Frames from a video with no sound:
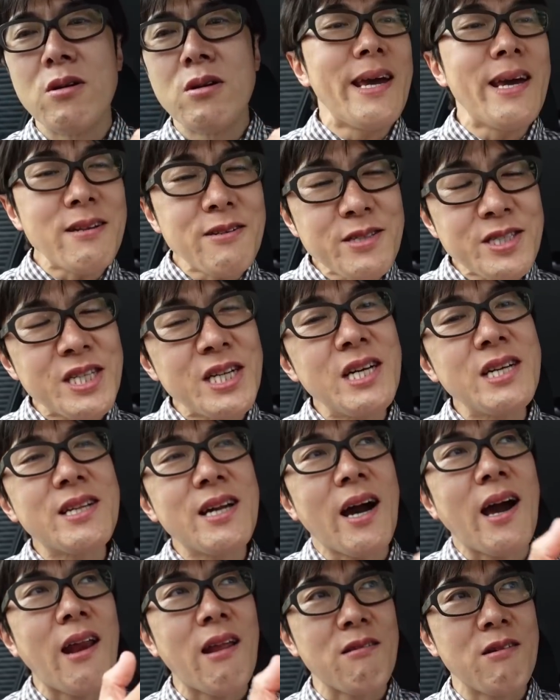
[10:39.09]
ヘルシー
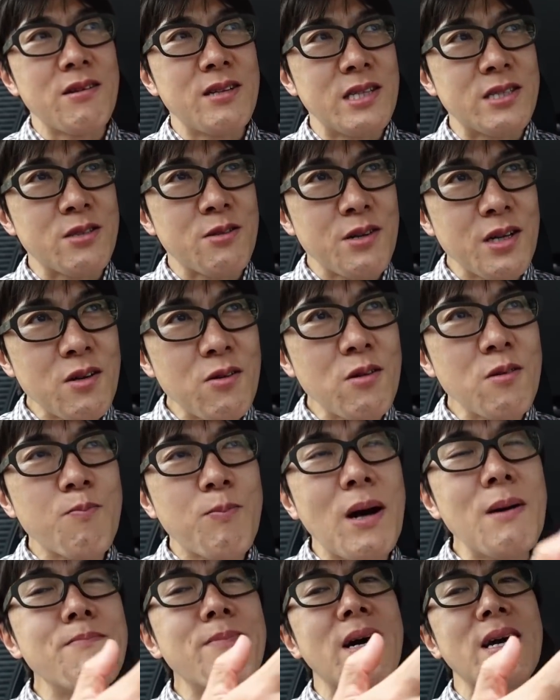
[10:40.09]
だからといってそれを
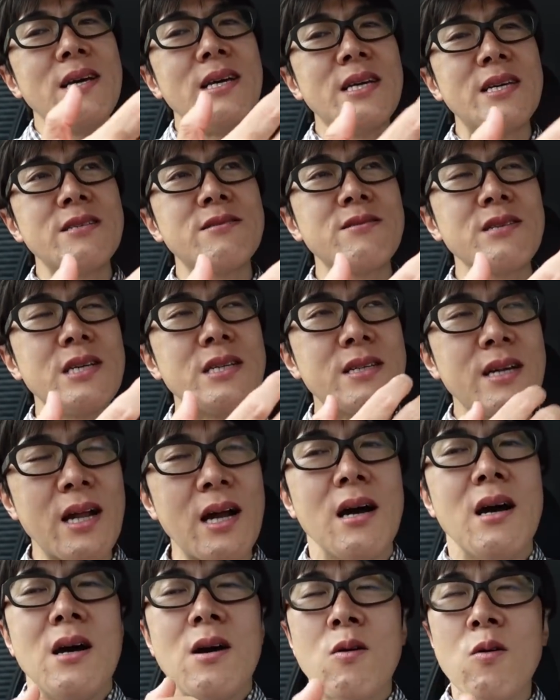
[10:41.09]
バンバン行き過ぎた
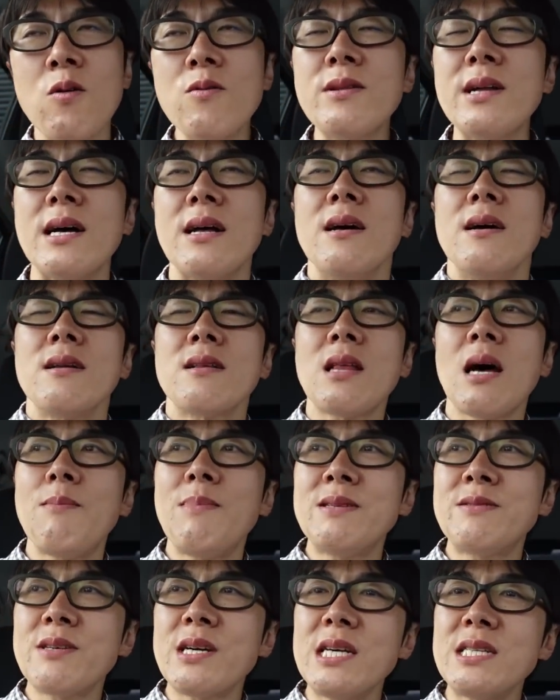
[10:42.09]
ら、今度は食
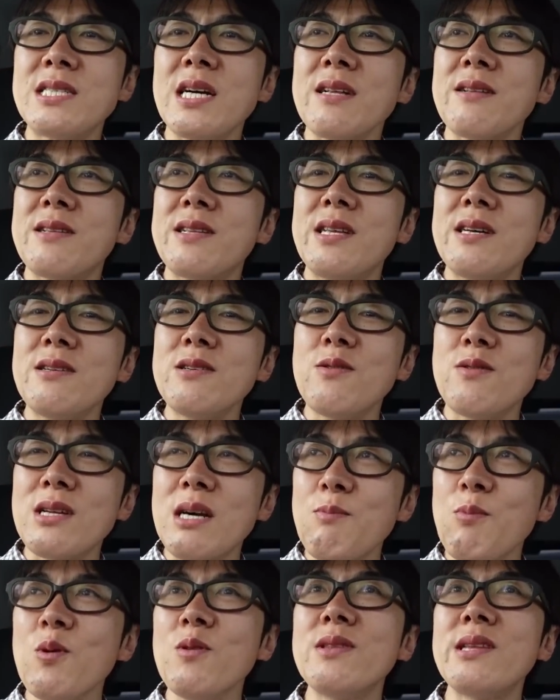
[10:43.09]
べ過ぎちゃってるよ
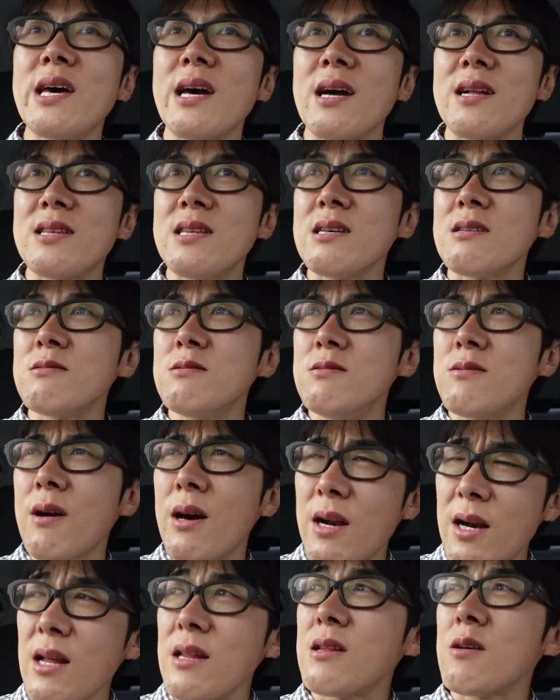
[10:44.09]
ね問題が出てくるの
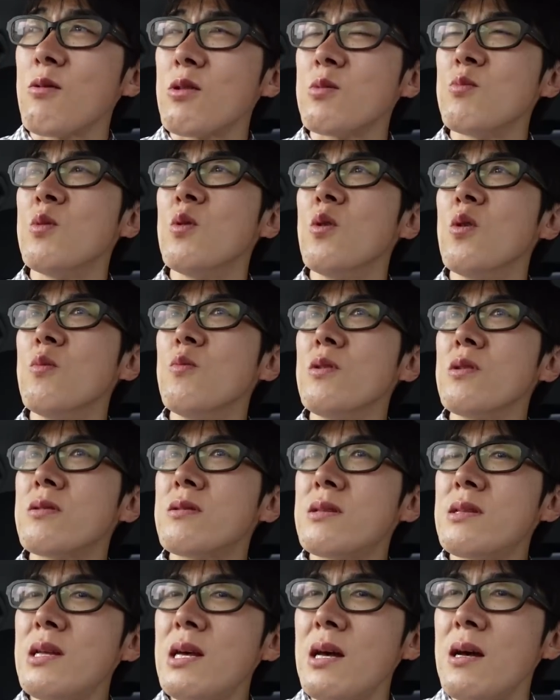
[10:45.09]
かななんてことも思っ
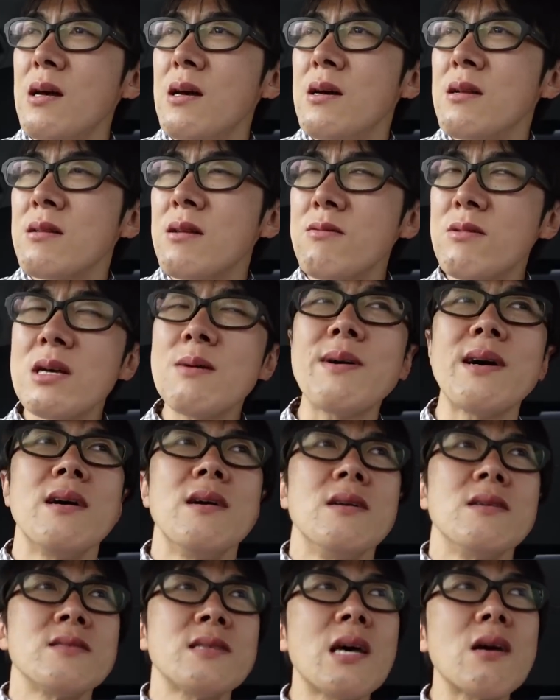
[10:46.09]
て、例えば
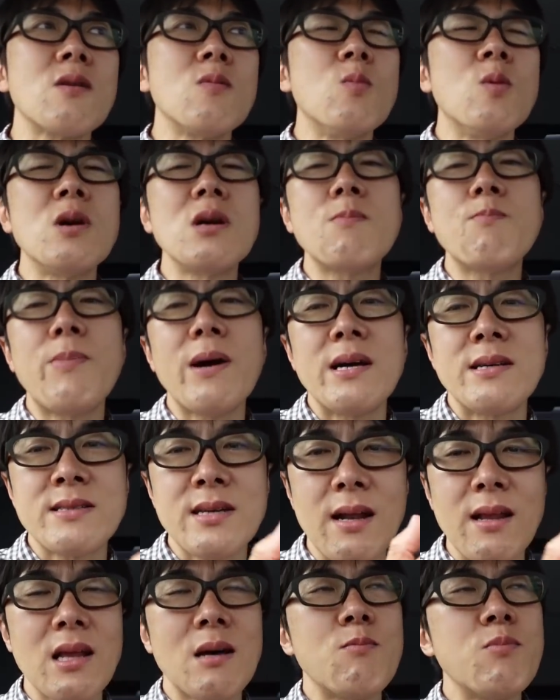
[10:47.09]
最後もう一杯
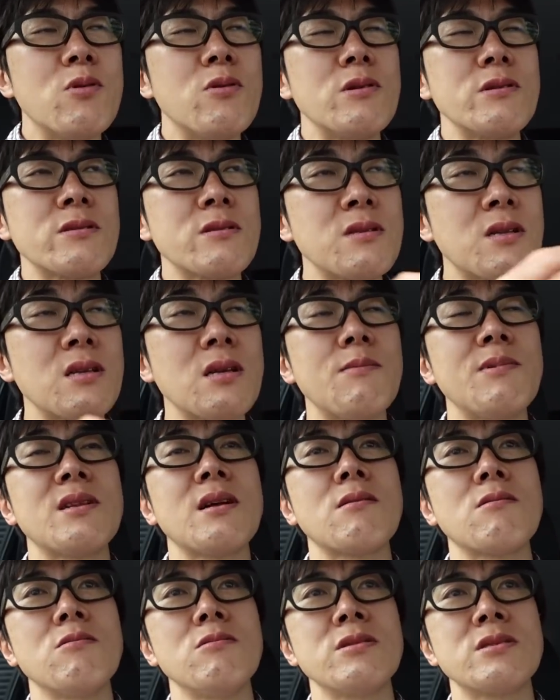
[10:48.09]
サラダボウル作って食べ
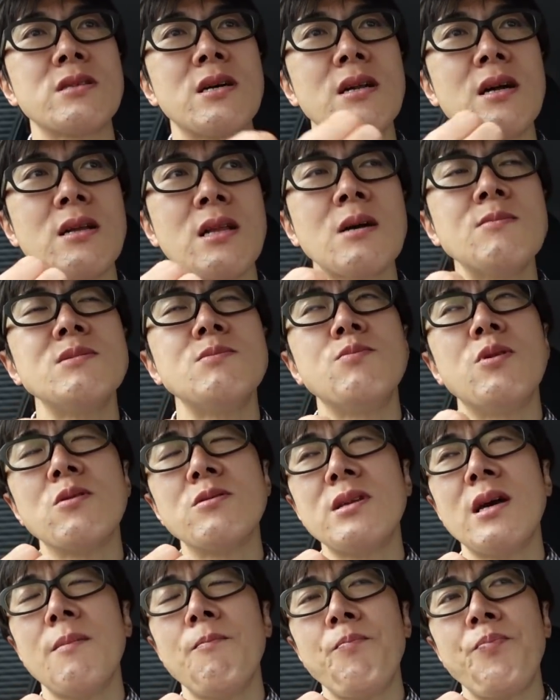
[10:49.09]
たとしたら、多分
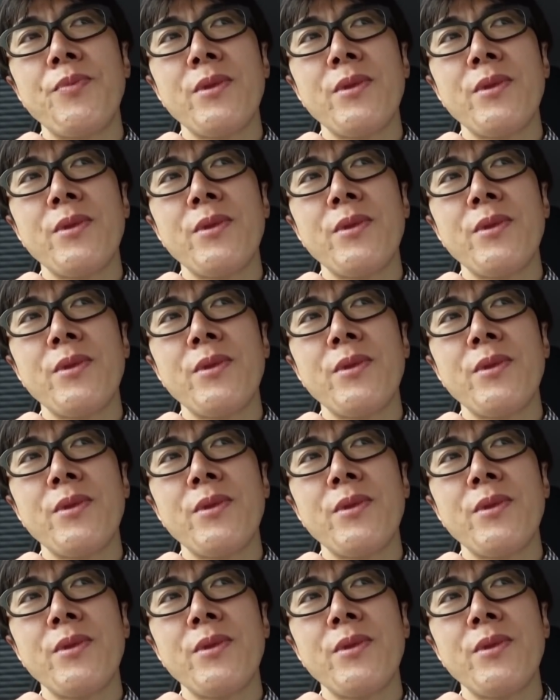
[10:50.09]
僕ね、